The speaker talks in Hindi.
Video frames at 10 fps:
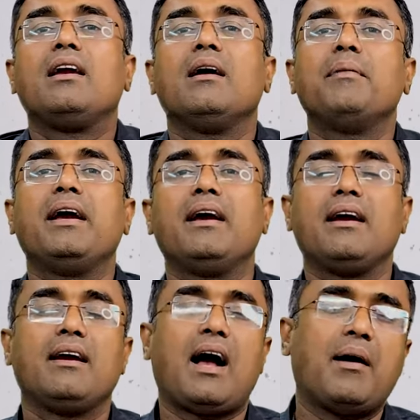कि हमें
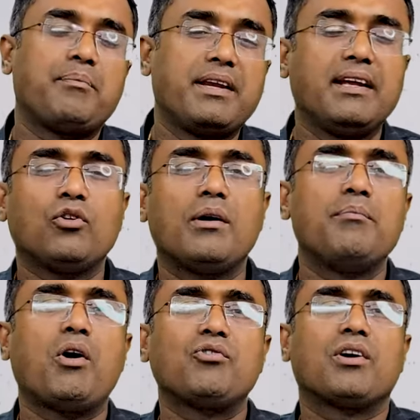आप ये तो
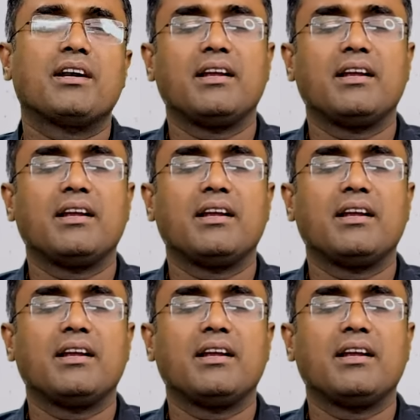अनबॉक्स तो कर